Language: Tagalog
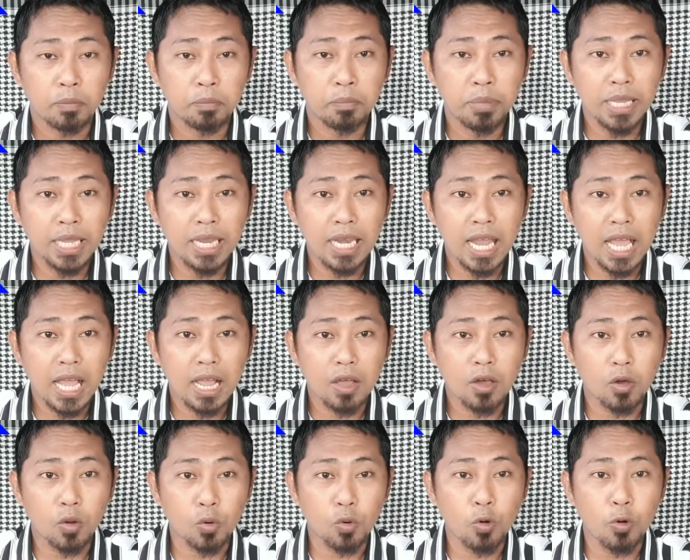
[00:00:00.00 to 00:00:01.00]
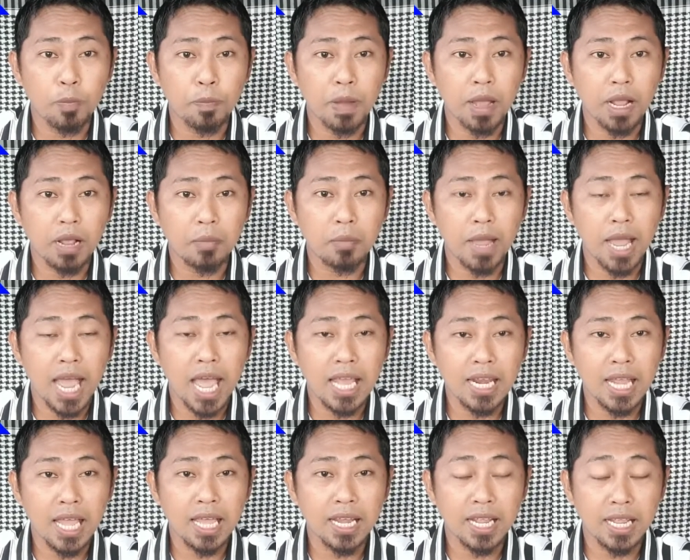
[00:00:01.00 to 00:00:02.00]
bilang or upang
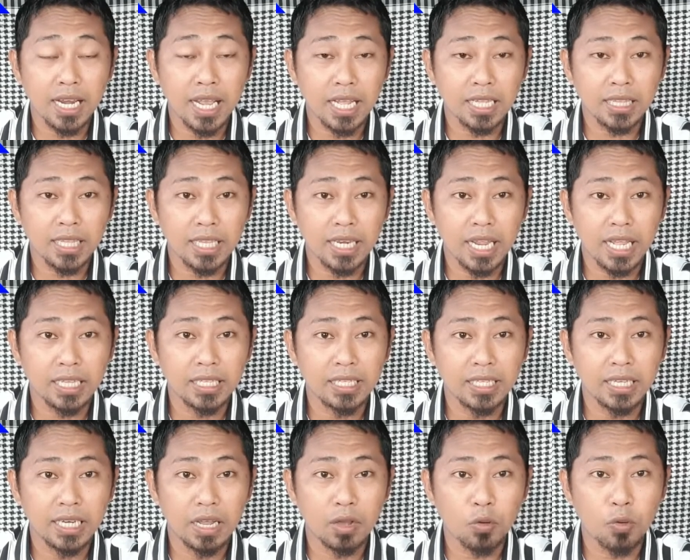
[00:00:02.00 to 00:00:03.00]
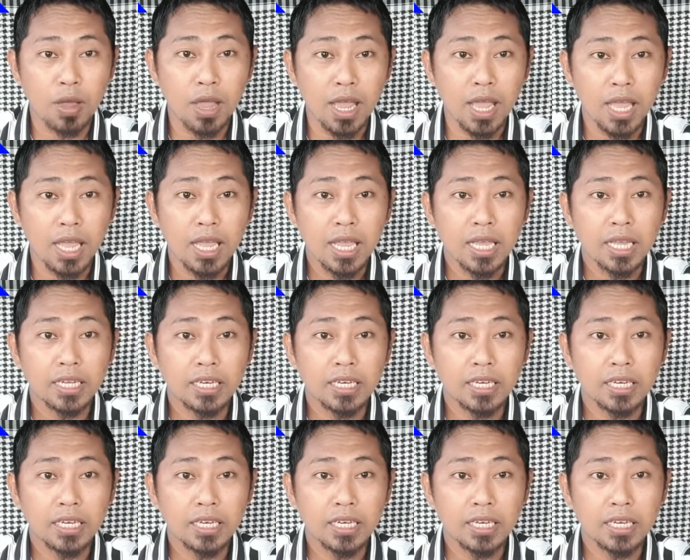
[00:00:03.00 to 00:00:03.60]
maalala natin ang ginawa